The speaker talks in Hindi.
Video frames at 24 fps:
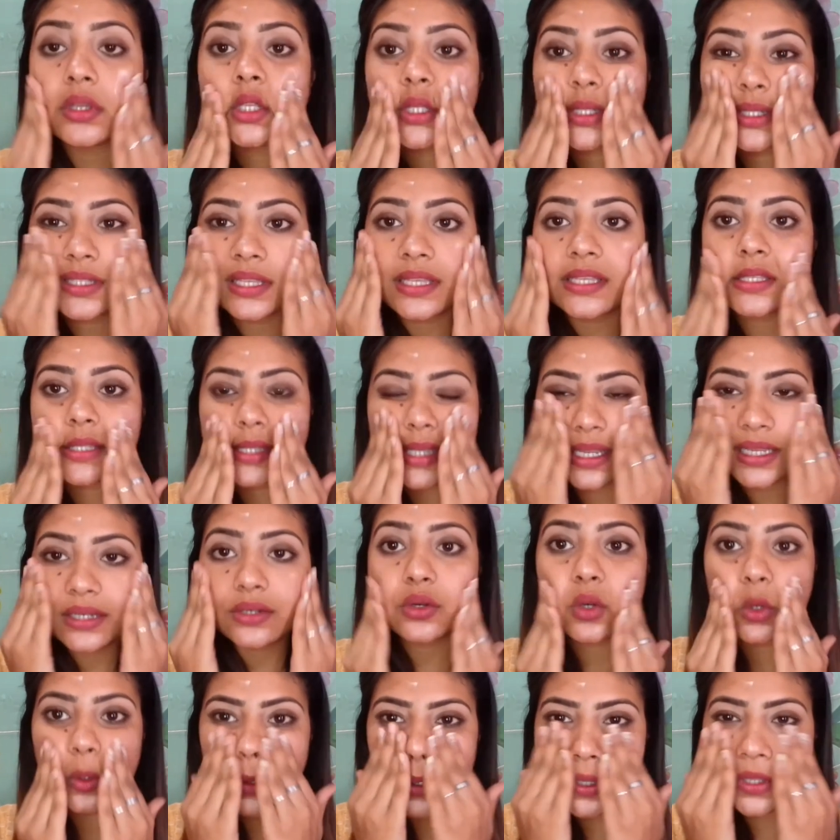इससे
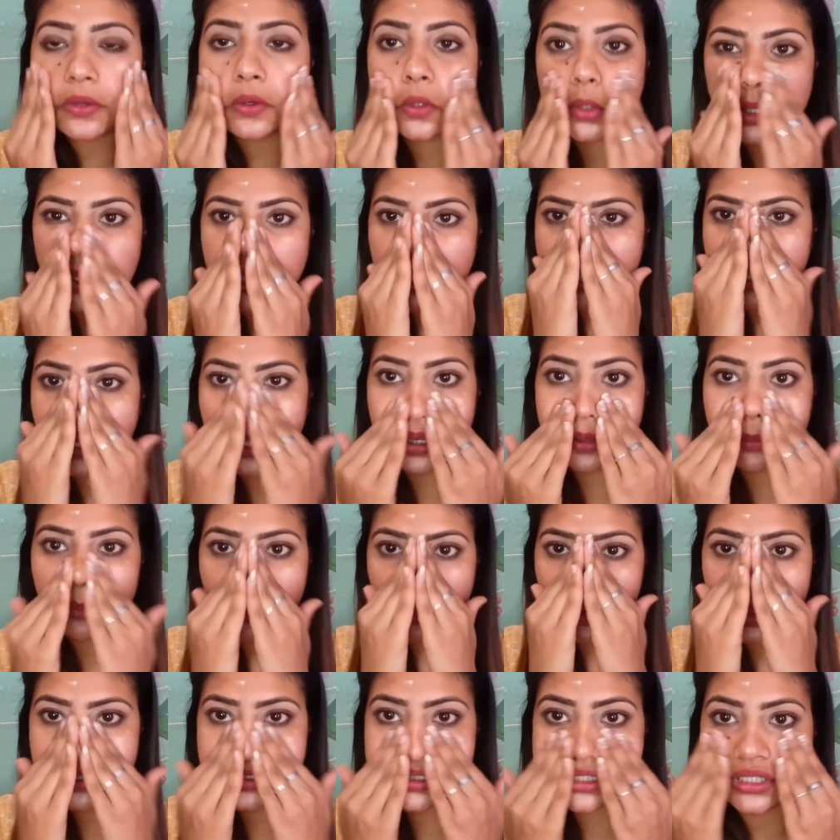स्किन ग्लोई हो जाता है
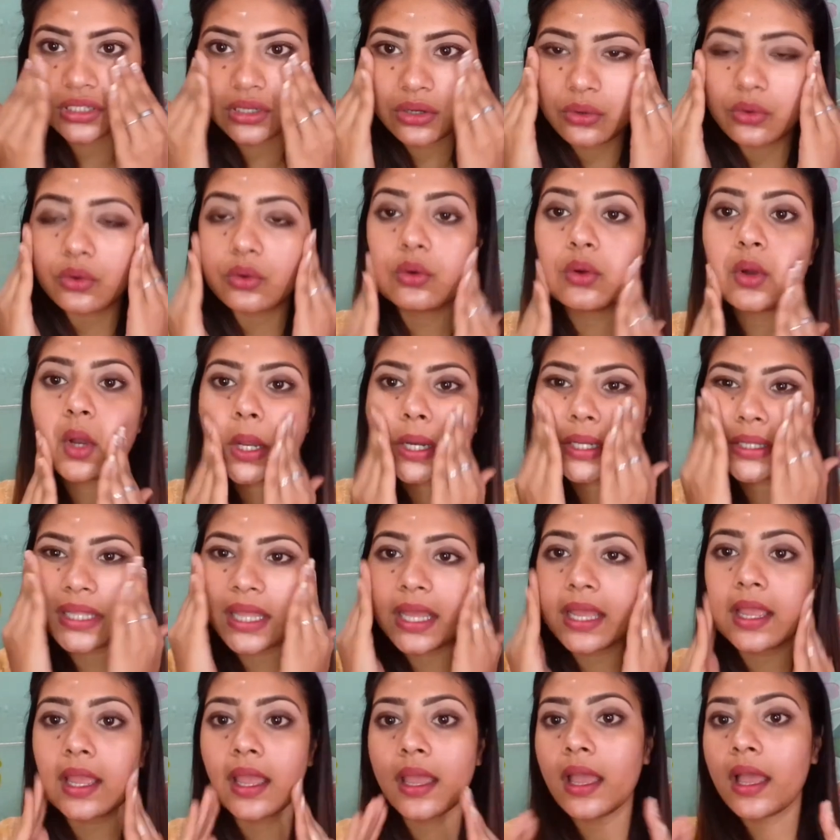बहुत ज़्यादा ग्लो
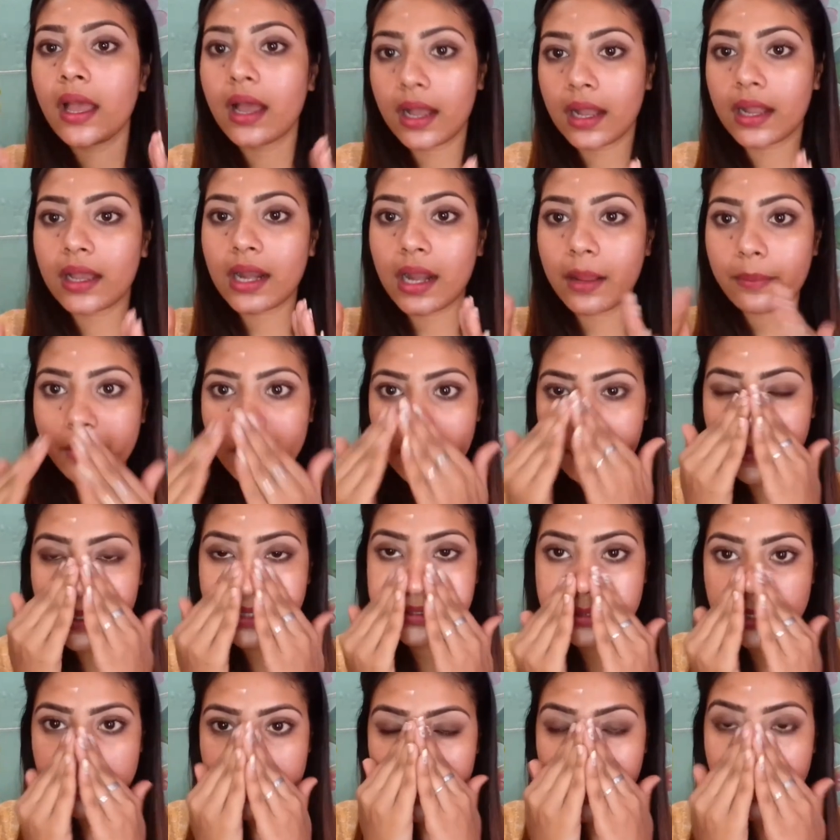करता है अगर आपके
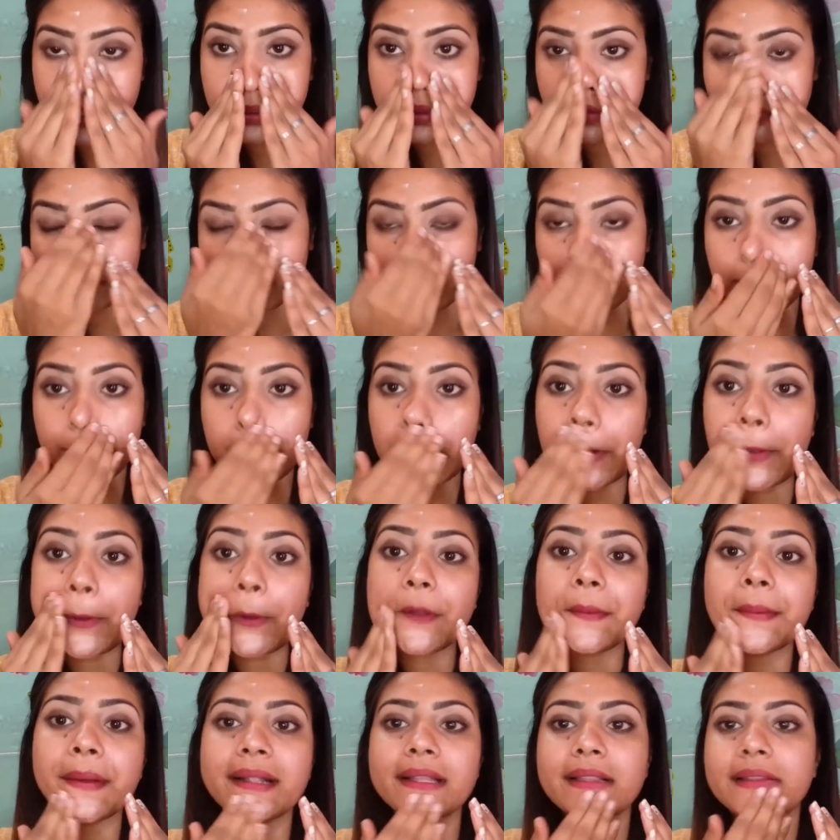पास नहीं है फिर भी
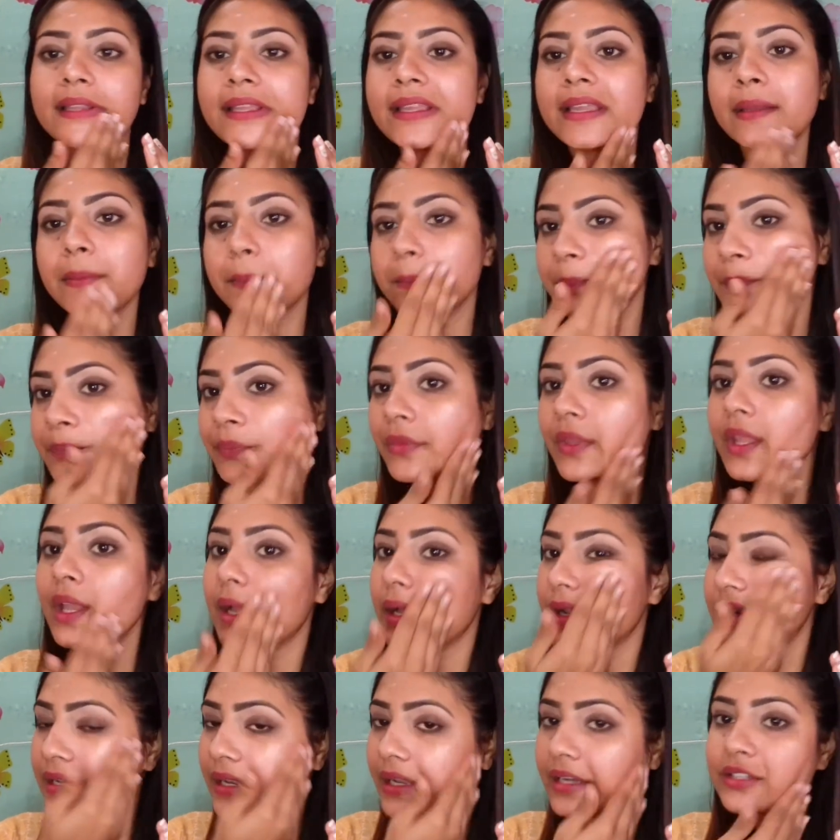कोई बात नहीं है
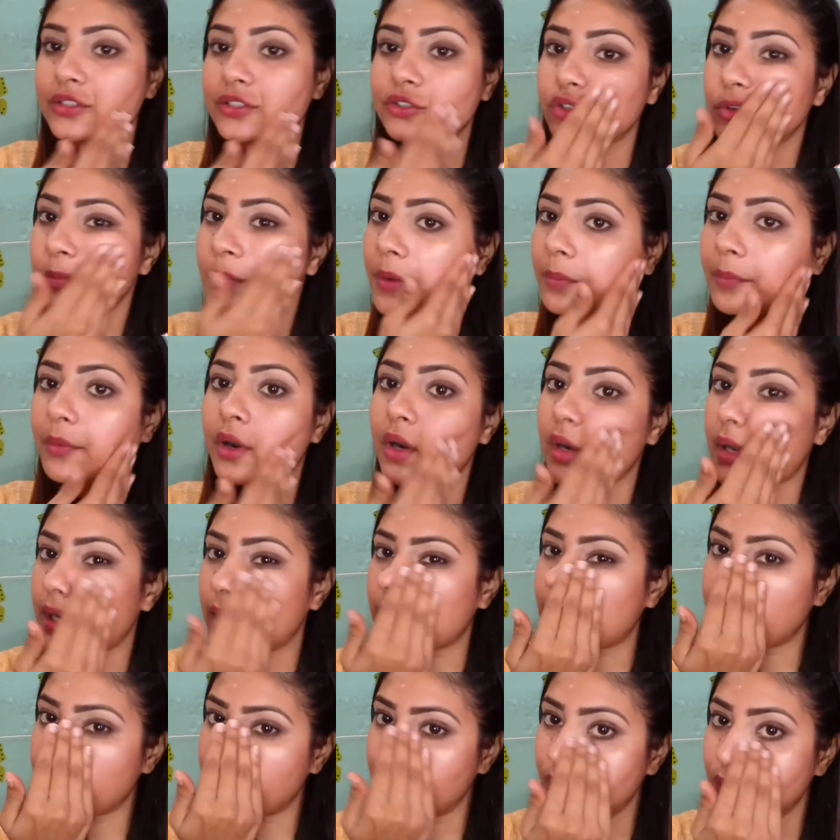नेक्स्ट जो मैं
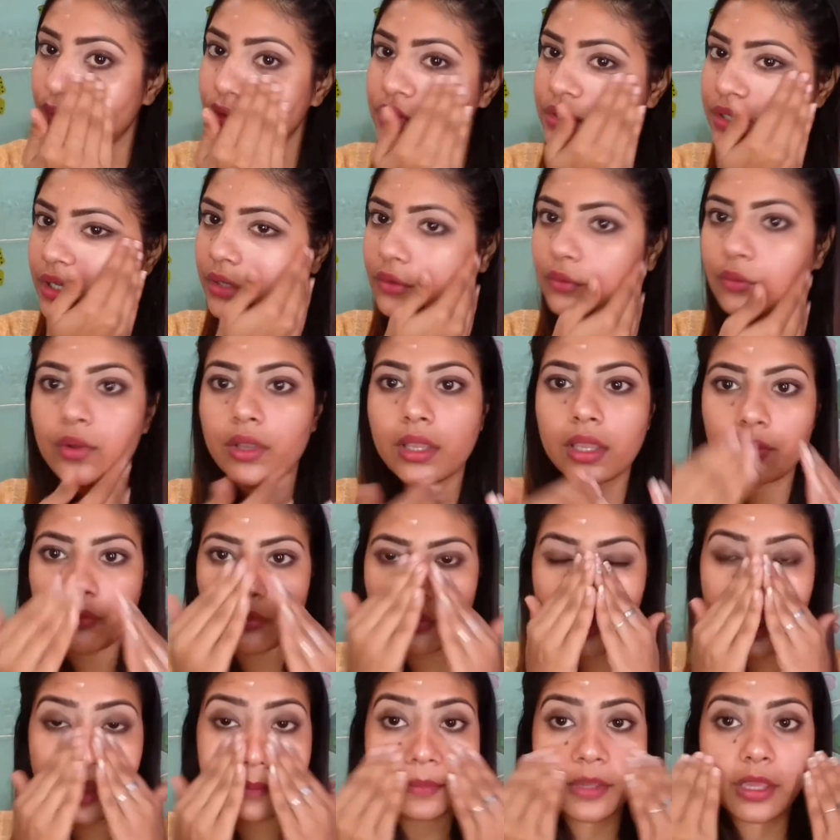प्रोडक्ट यूज़ करूँगी
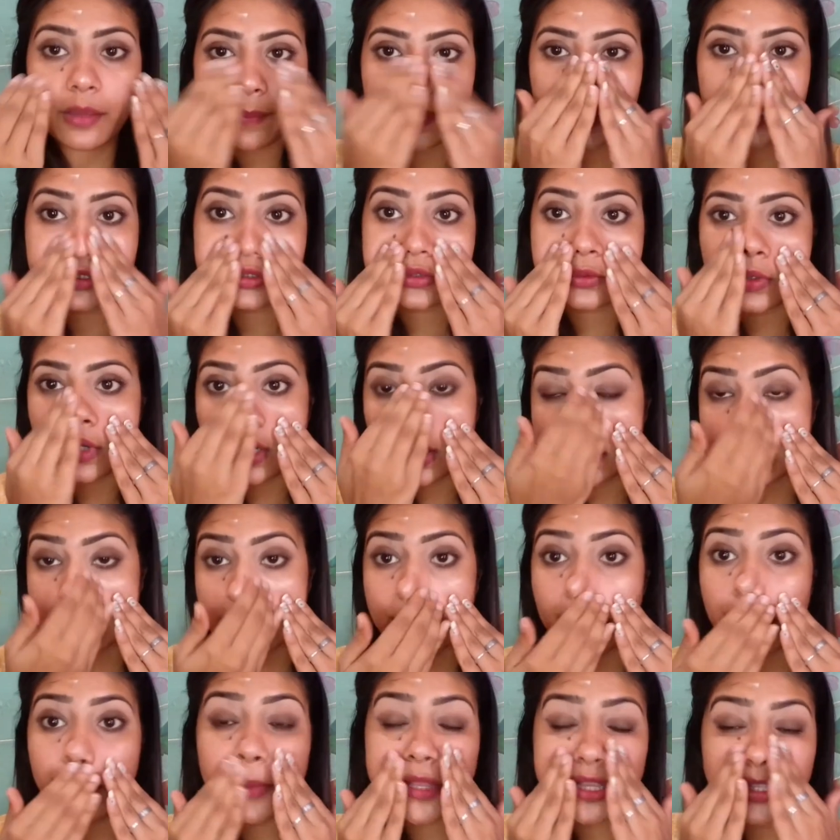वो आपके पास होना
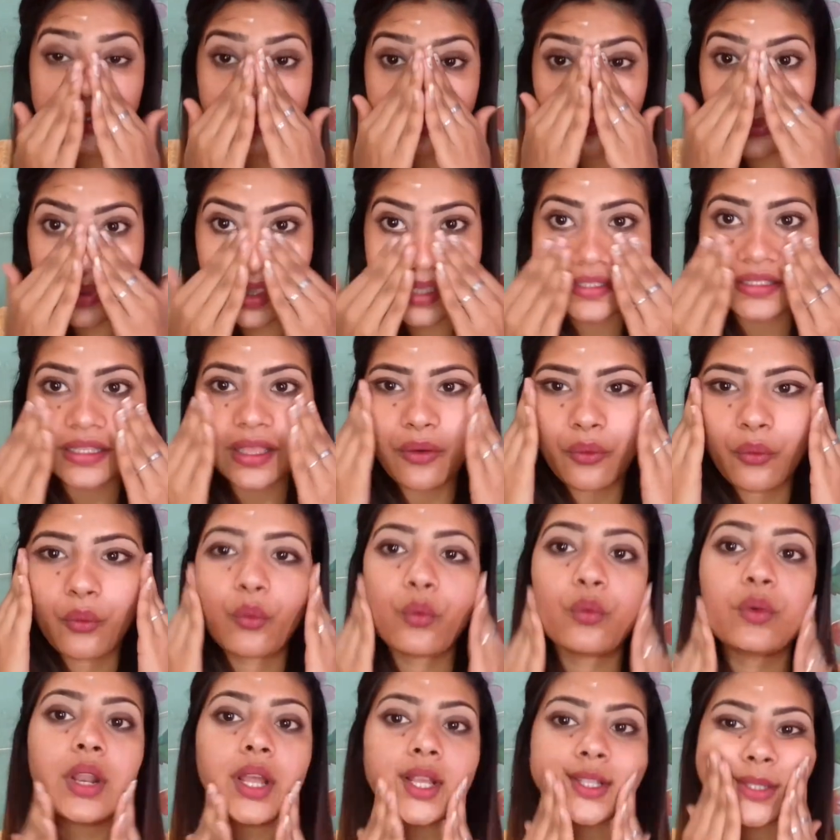चाहिए मीन्स वैसा
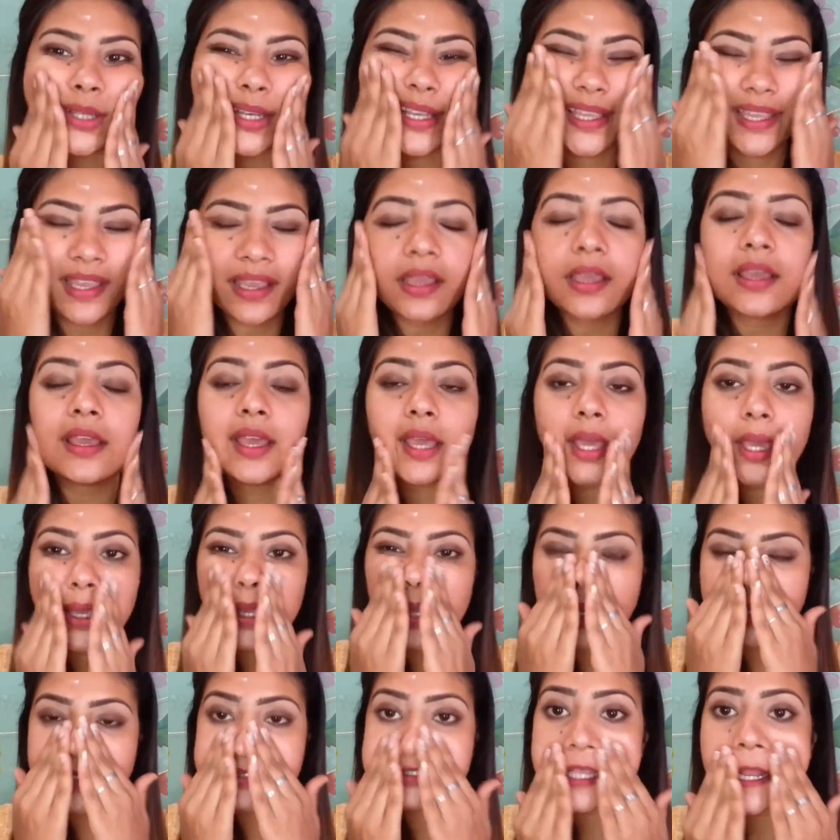होना चाहिए
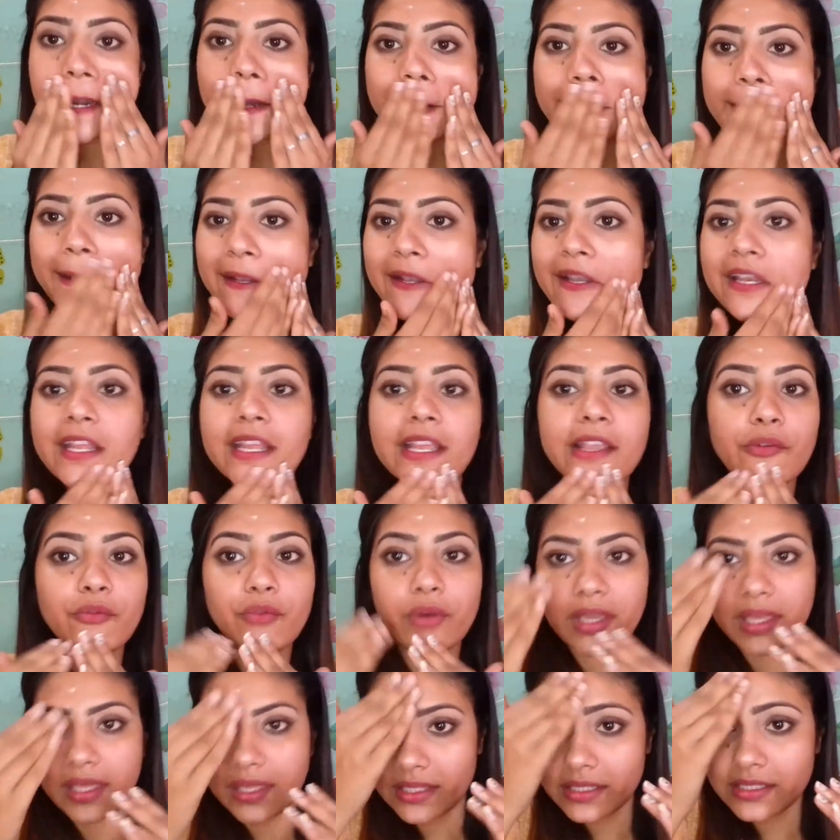एग्जैक्टली exactly नहीं कि
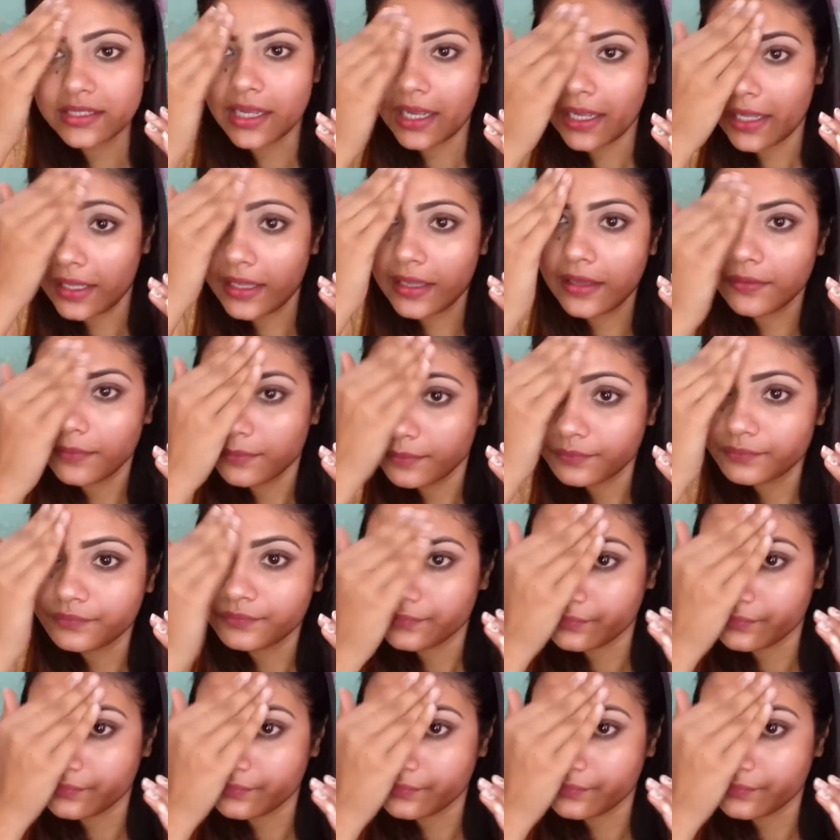वही चाहिए